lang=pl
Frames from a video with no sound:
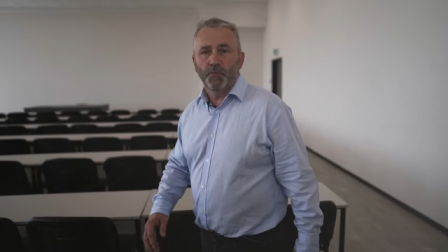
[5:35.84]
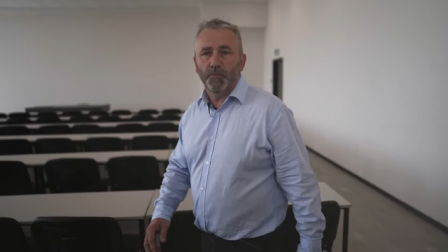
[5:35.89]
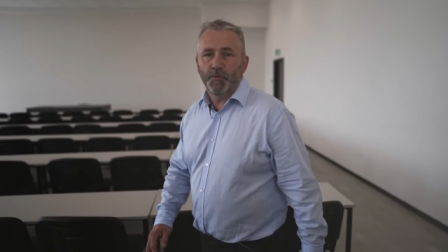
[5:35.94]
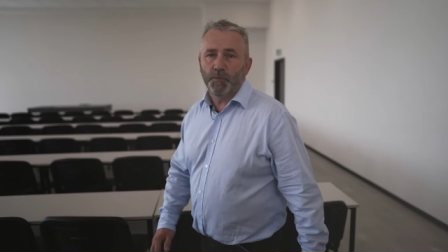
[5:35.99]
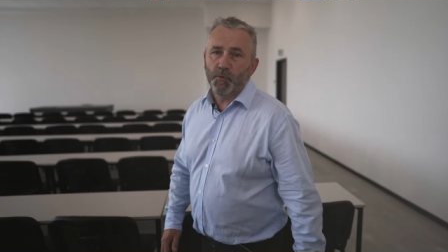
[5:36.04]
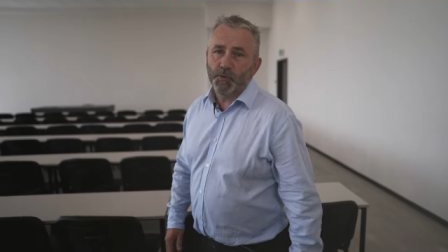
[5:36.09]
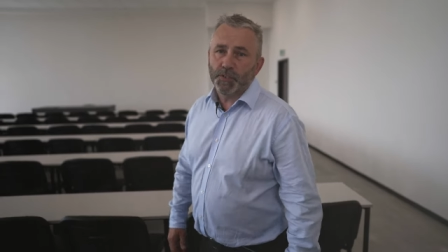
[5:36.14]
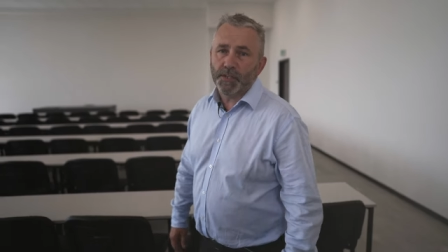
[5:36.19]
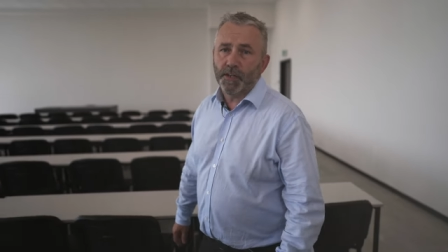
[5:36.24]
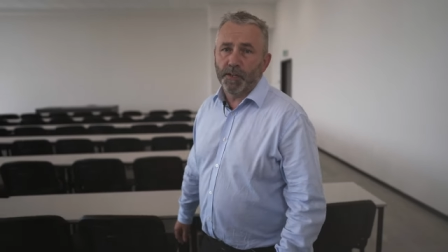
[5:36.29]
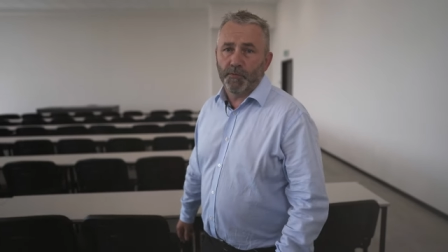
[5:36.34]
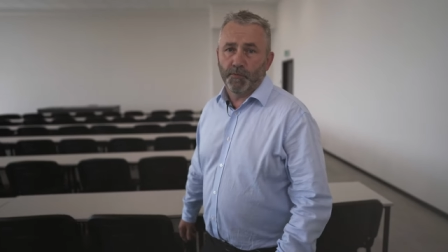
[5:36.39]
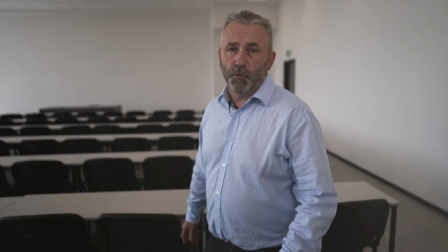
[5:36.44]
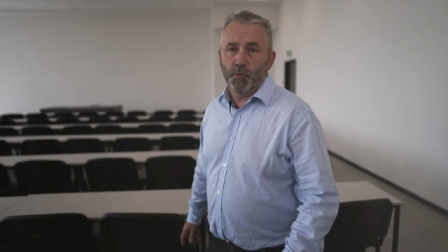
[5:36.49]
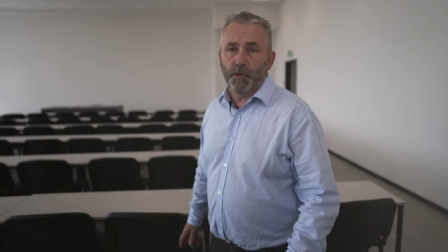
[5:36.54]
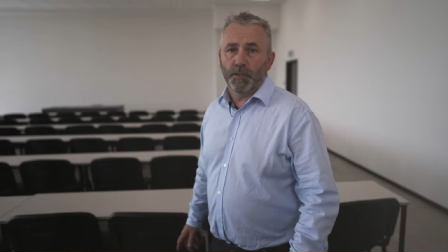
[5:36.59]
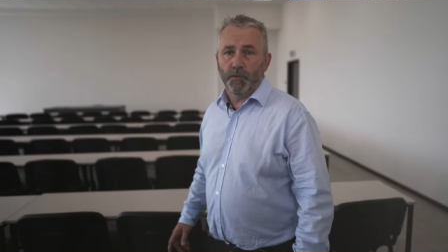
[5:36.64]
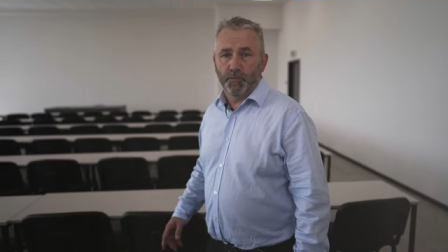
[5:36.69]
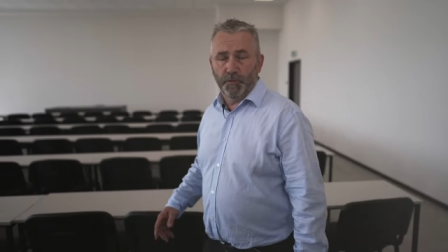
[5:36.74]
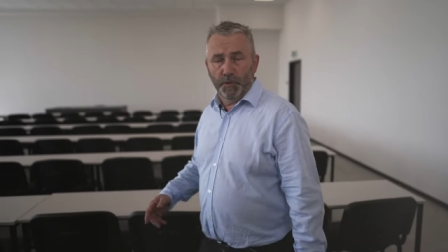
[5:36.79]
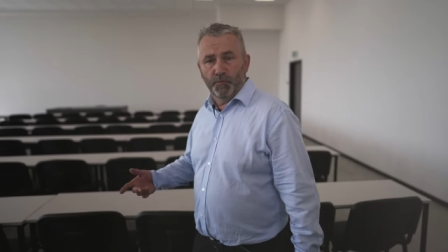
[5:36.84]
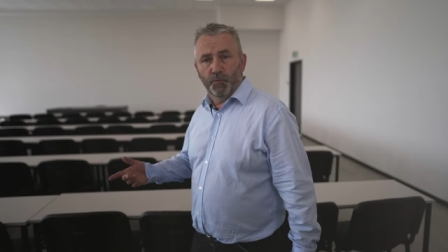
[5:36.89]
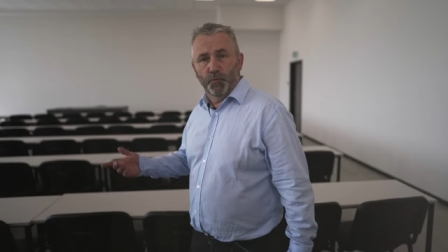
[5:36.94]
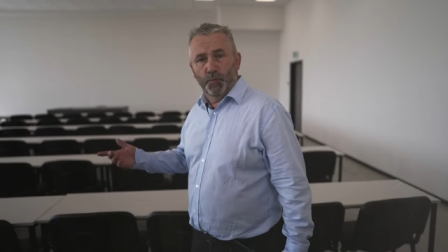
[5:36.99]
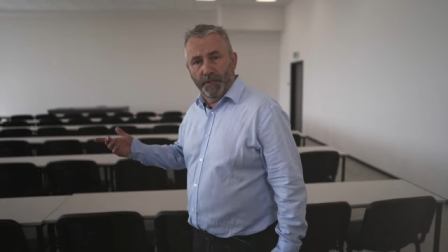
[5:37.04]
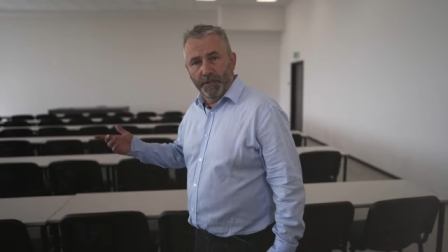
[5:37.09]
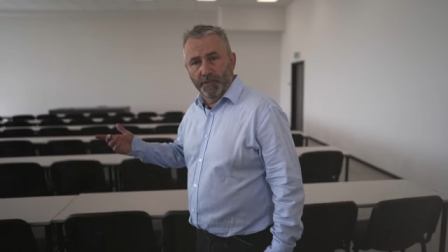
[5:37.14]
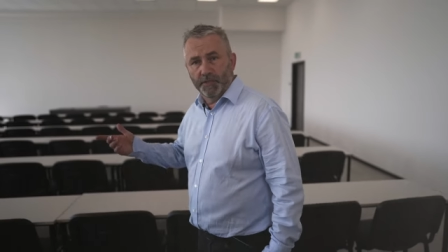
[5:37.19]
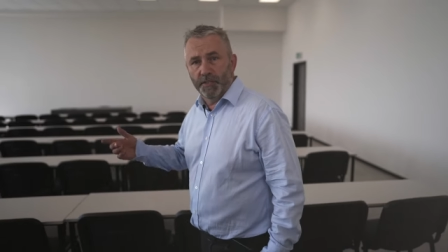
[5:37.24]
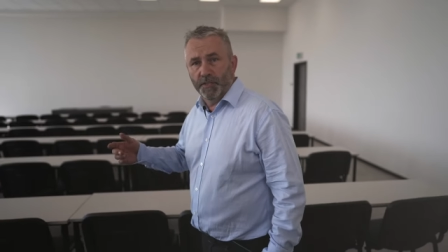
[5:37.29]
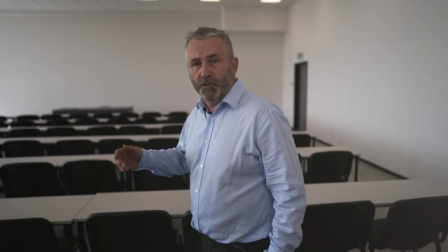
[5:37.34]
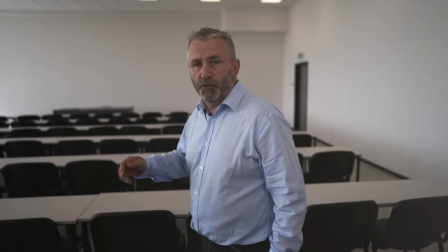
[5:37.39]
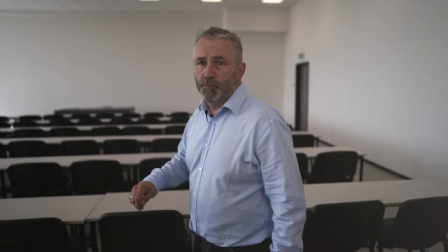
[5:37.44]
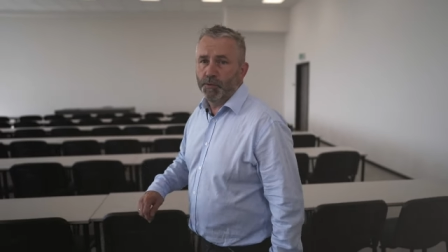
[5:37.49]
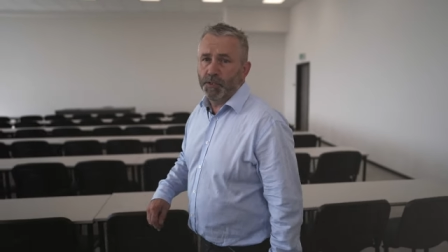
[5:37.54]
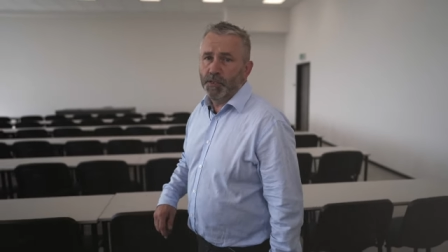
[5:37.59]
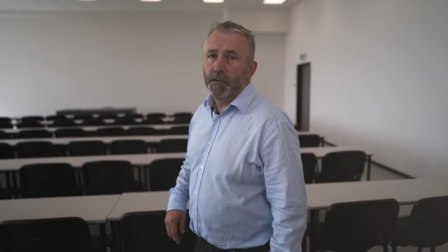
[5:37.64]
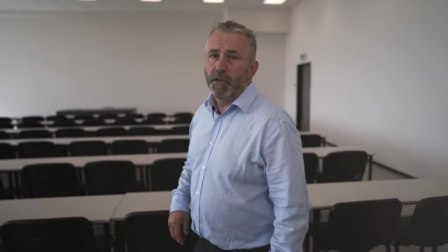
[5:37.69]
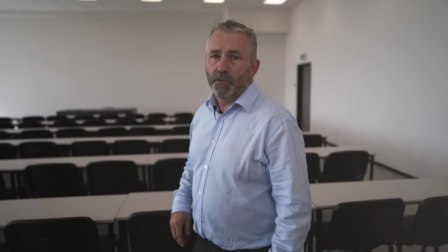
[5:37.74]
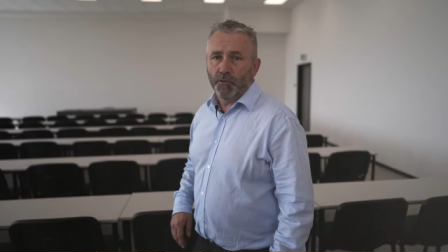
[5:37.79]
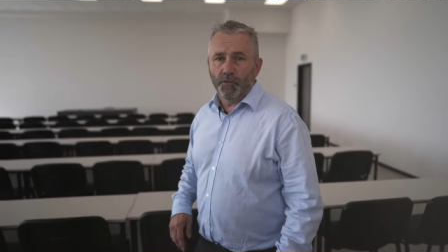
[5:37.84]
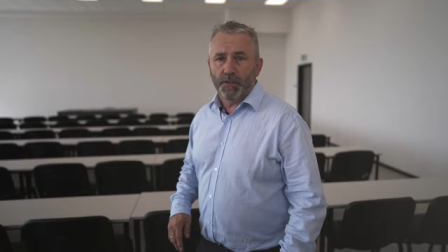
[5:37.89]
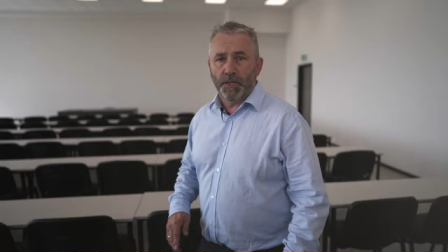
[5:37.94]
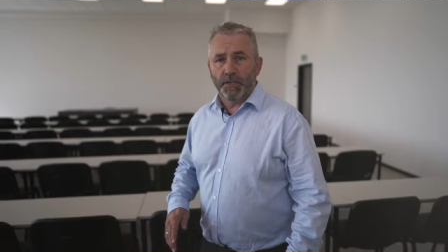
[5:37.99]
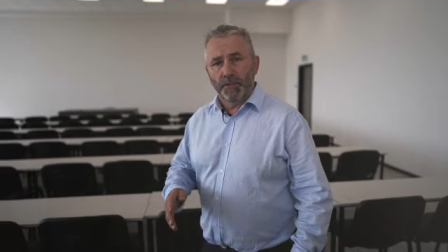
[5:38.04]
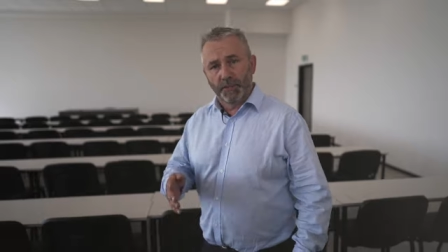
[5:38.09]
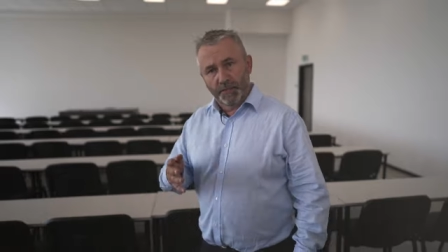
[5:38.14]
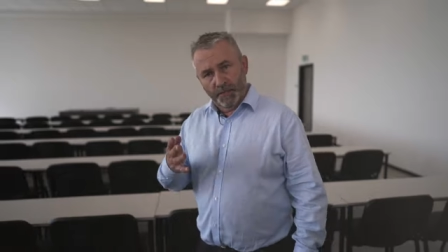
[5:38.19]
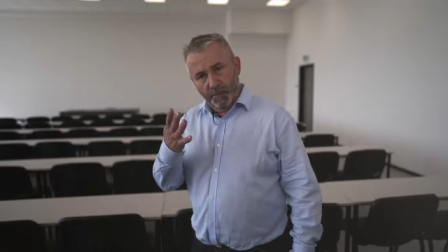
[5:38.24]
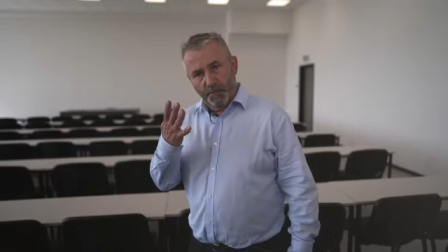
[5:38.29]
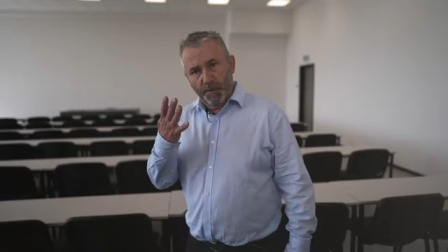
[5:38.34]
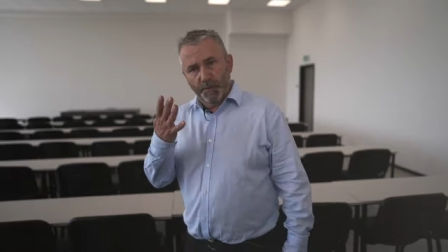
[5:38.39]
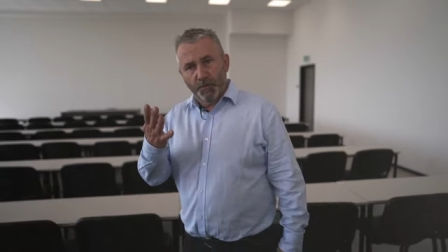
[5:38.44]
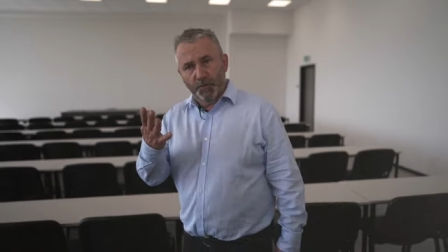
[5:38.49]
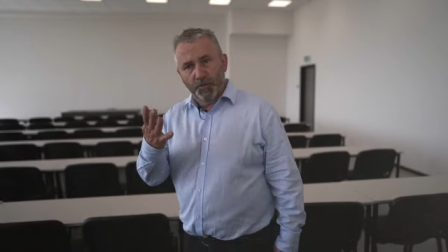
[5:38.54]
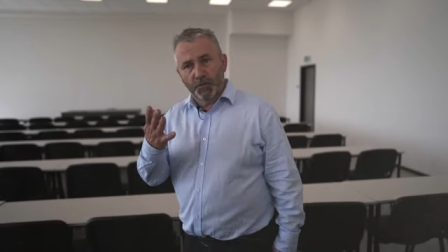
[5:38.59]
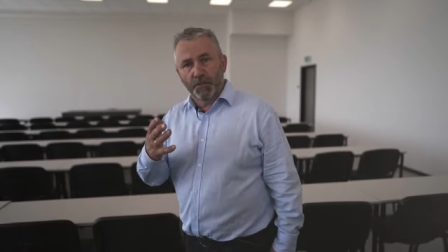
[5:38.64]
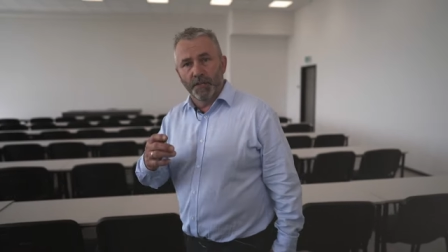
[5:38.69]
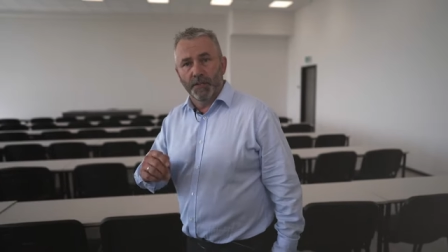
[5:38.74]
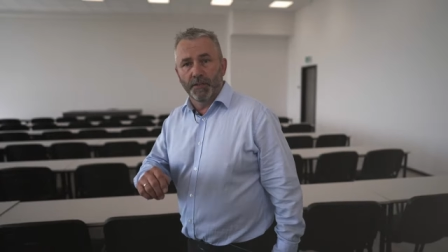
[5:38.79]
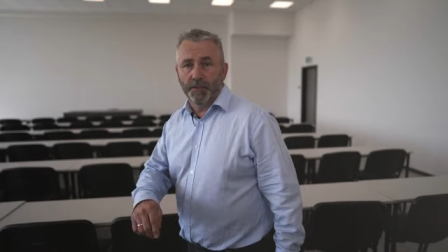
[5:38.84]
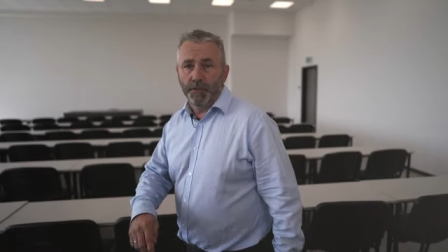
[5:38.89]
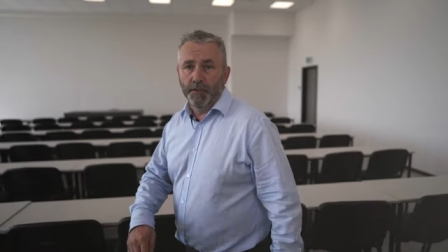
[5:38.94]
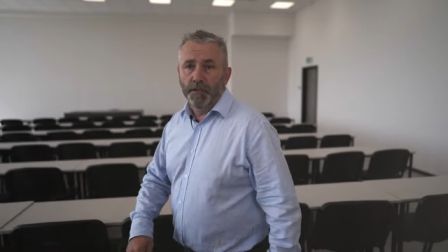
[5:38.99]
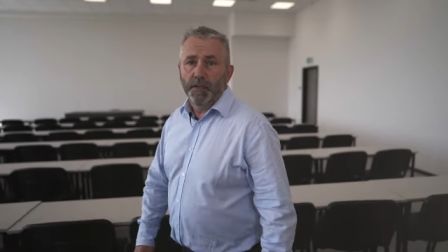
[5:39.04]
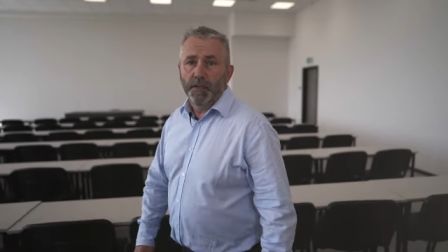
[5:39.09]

mówimy o salach wykładowych, w której jesteśmy, to takich sal mamy cztery,